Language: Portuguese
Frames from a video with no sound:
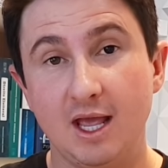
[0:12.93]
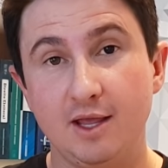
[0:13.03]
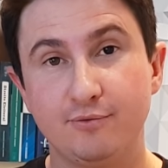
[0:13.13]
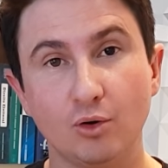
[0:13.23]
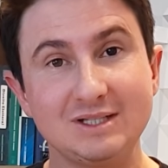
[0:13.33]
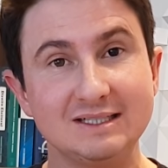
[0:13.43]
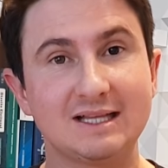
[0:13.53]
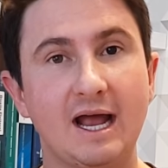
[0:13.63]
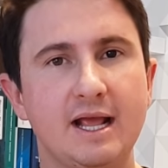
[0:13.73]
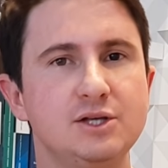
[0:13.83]
e vou
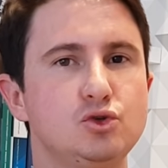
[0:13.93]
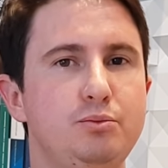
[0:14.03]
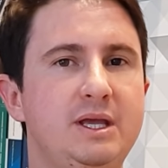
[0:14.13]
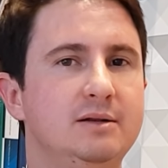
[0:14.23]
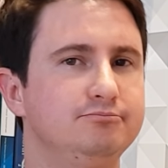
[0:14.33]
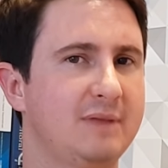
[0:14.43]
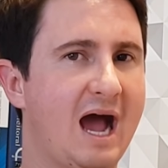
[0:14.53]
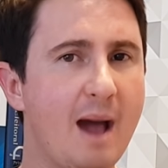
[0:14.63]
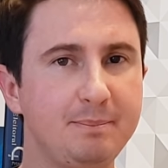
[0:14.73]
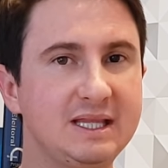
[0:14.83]
tentar resumir
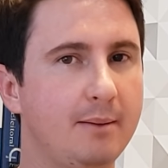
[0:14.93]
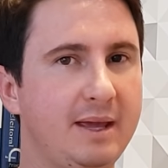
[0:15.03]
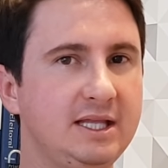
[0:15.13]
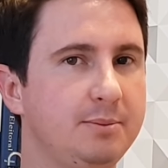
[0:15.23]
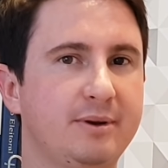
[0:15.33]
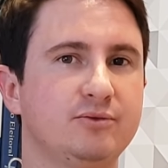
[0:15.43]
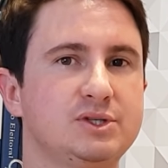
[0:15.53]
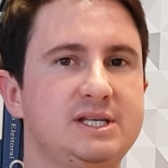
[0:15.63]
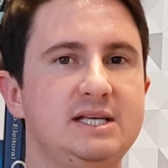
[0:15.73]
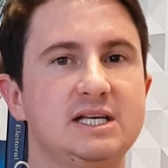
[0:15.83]
rapidamente para
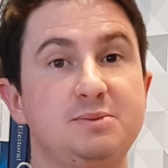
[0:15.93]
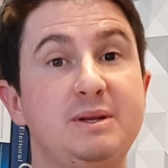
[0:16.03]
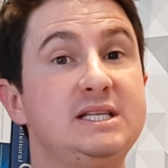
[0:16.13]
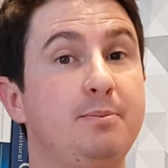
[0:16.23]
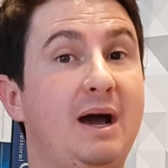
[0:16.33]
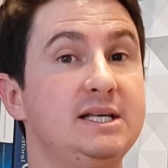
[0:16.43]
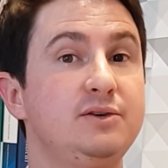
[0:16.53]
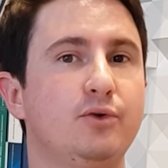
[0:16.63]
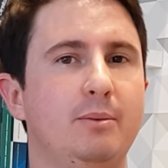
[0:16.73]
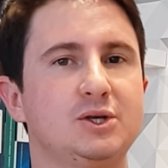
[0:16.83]
vocês as principais
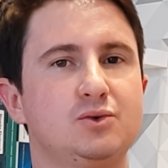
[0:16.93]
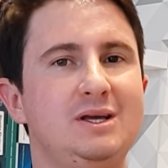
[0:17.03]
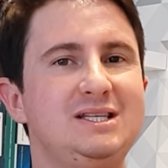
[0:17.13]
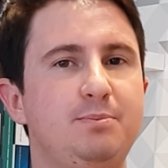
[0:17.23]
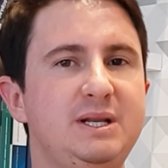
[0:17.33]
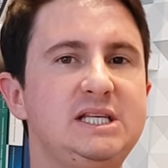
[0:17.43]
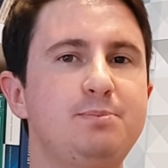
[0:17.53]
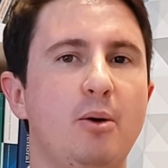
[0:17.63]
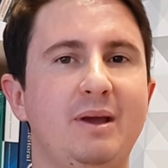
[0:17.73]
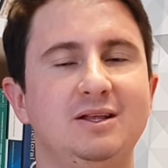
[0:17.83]
informações e
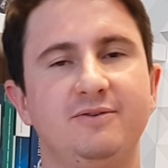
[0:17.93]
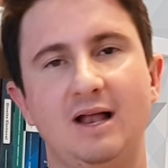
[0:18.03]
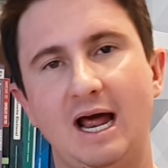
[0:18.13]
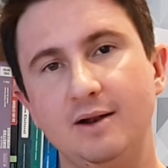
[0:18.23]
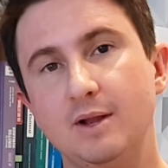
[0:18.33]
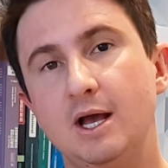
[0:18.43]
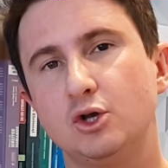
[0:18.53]
principalmente falar